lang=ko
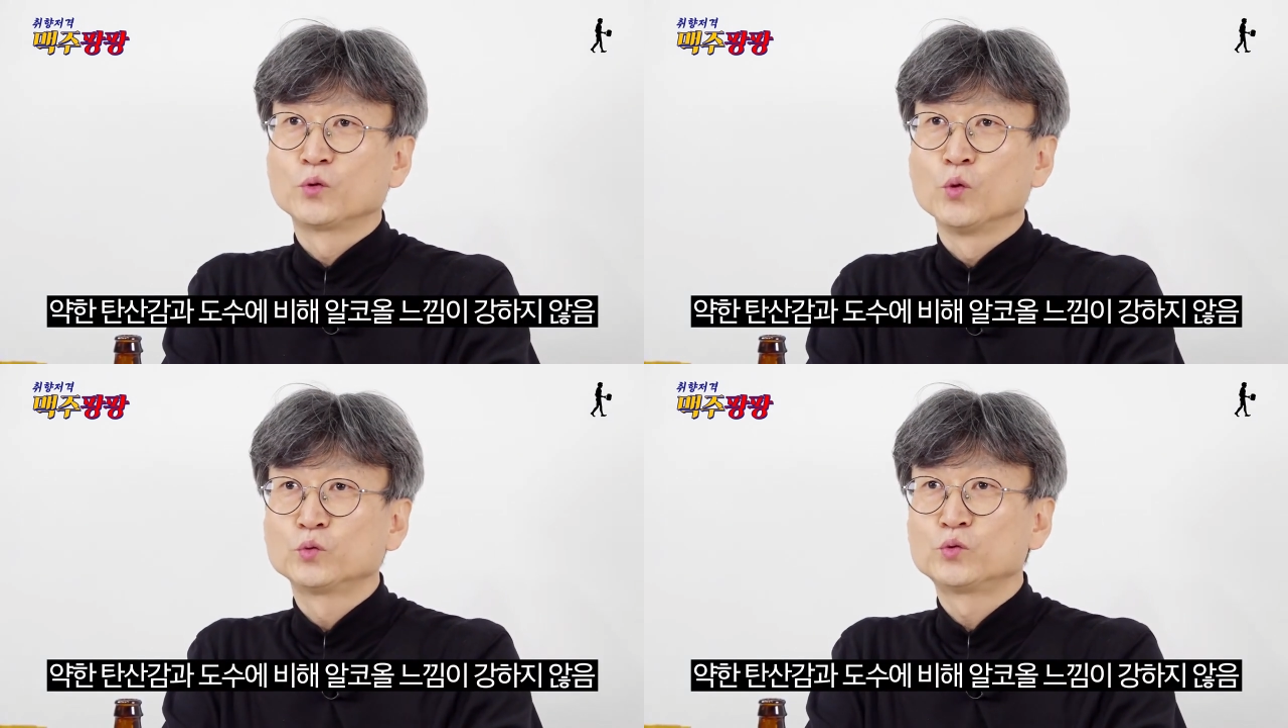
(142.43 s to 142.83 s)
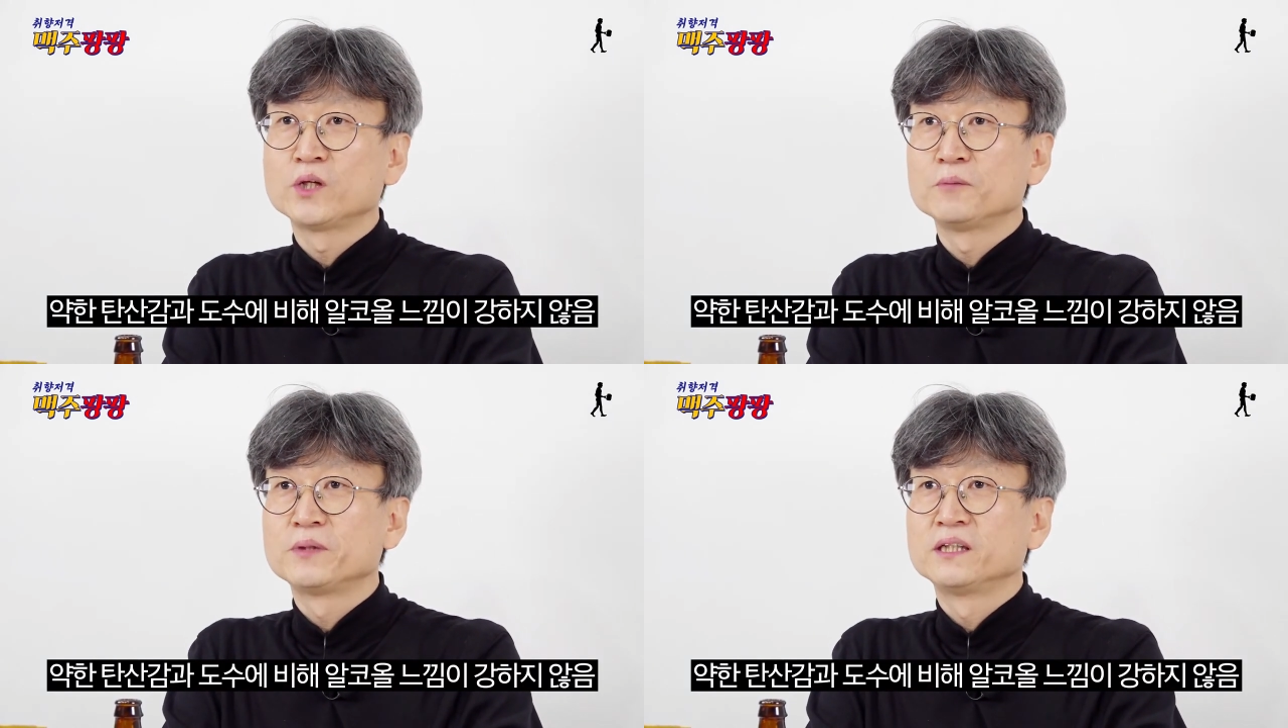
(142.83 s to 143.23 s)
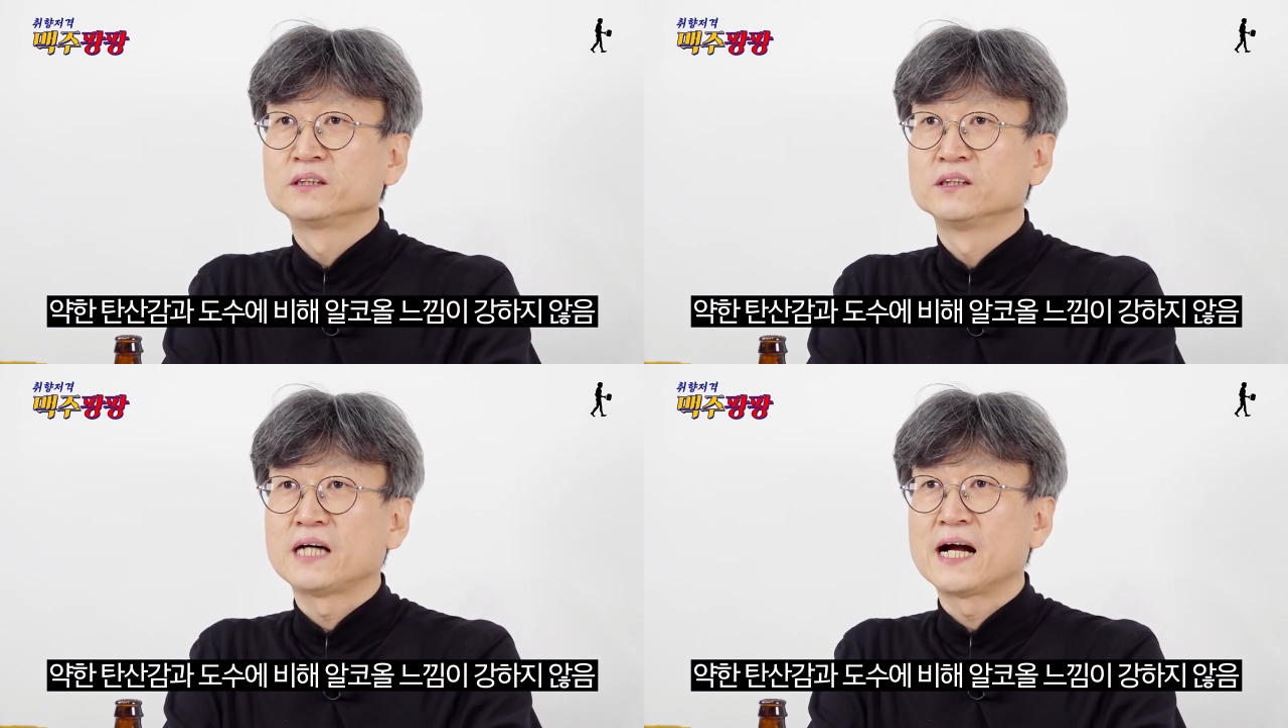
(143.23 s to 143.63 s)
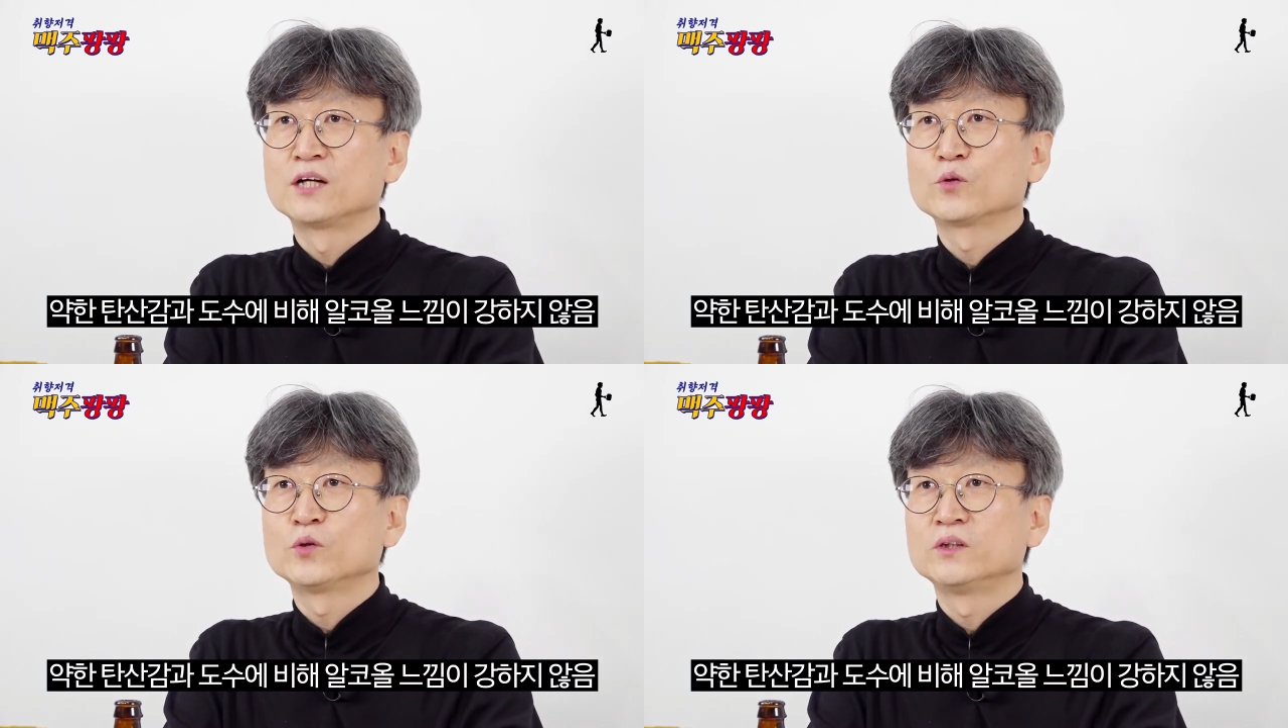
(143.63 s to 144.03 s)
도수에 비해서
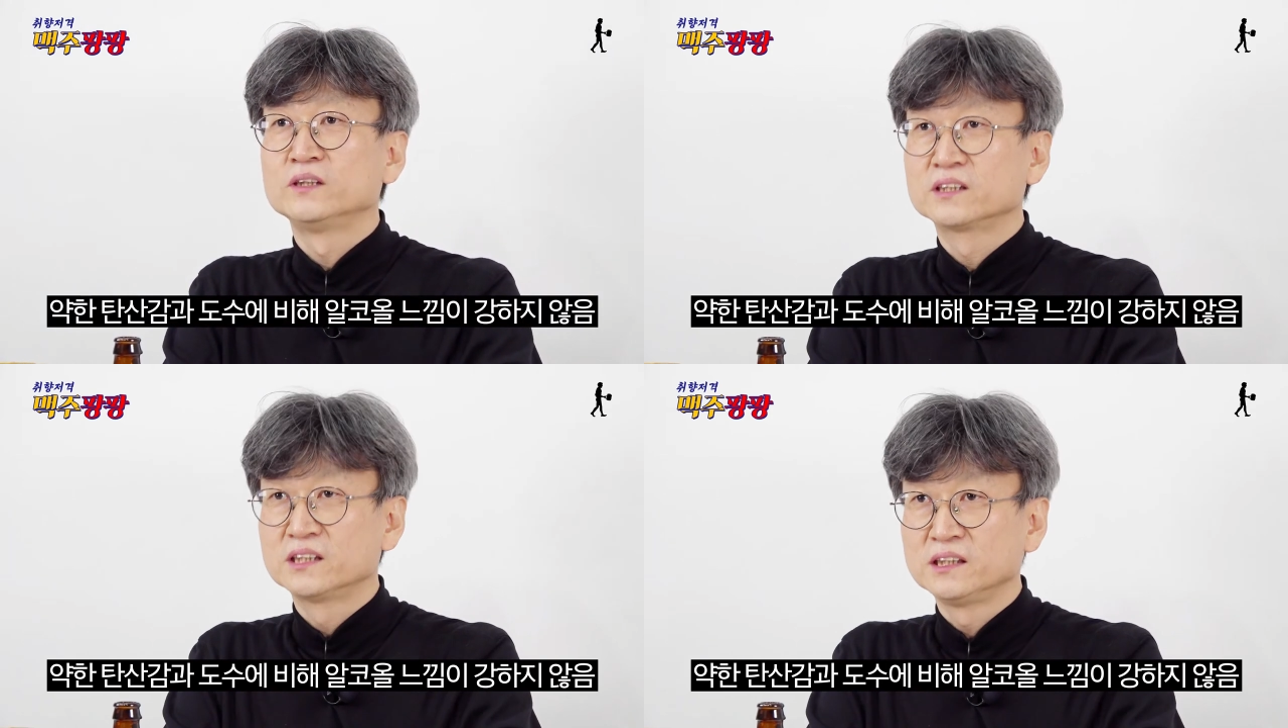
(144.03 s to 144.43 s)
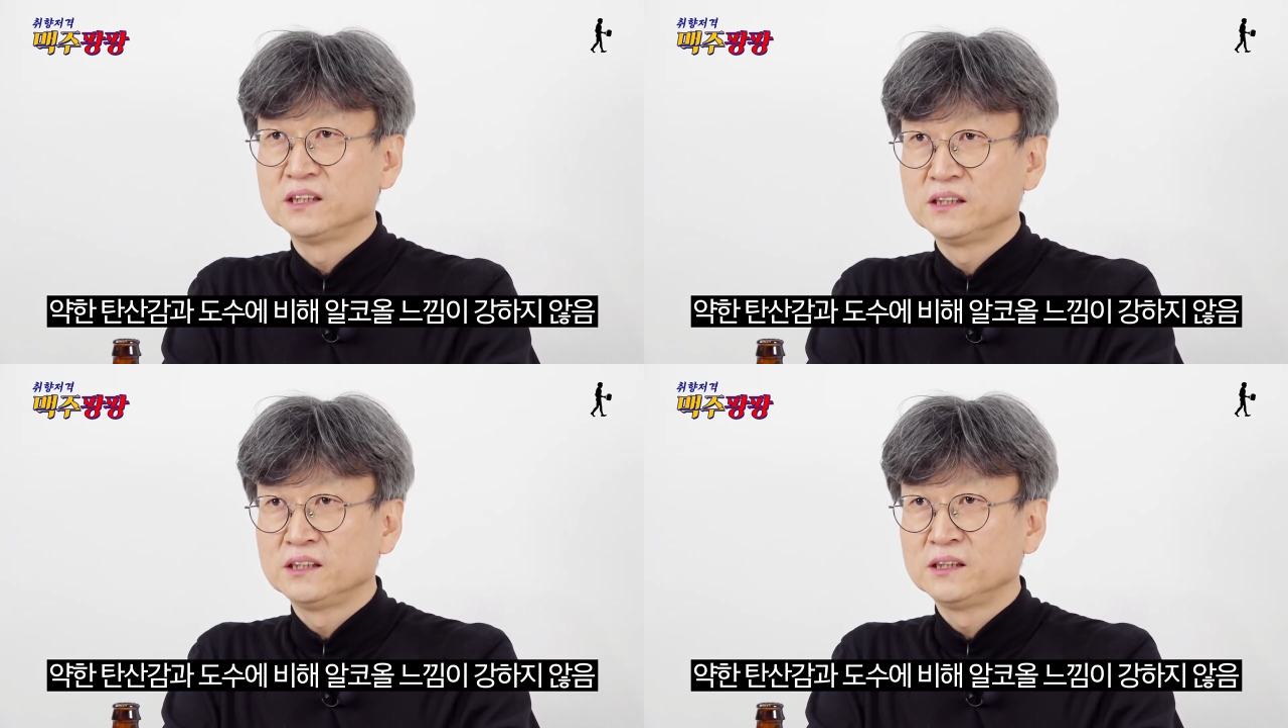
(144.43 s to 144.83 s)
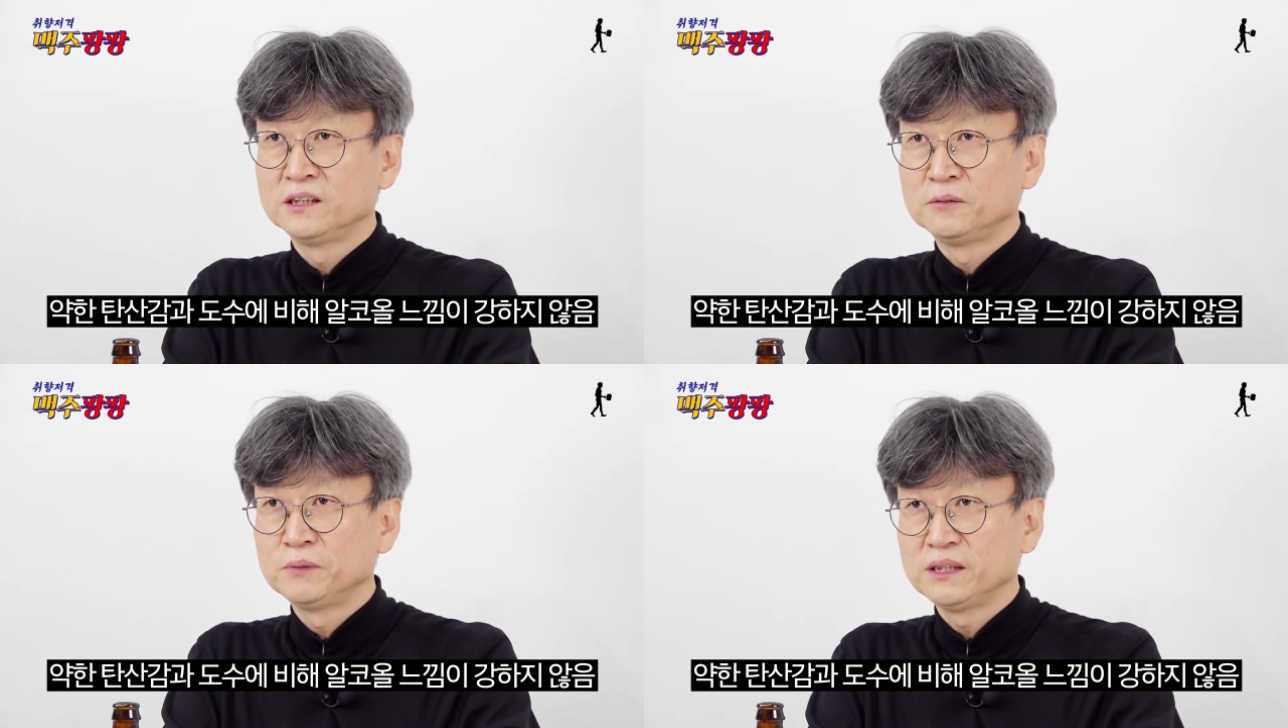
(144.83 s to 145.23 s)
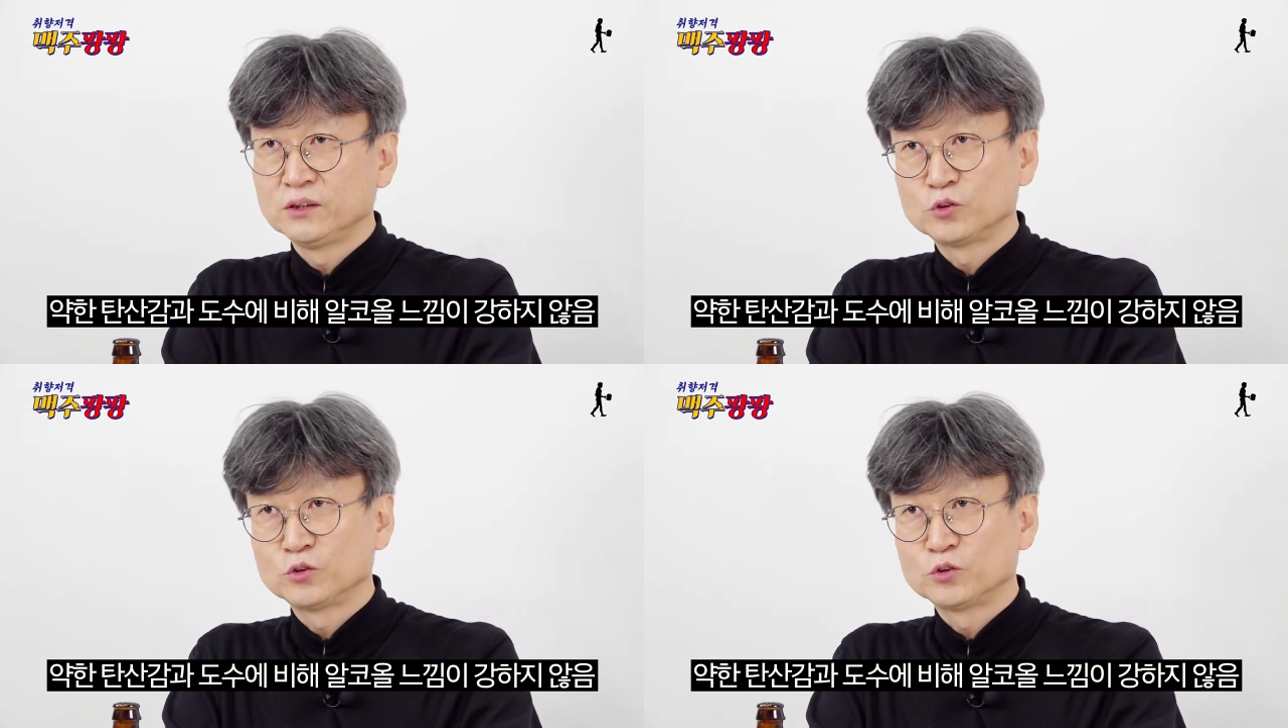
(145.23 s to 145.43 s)
알코올 느낌이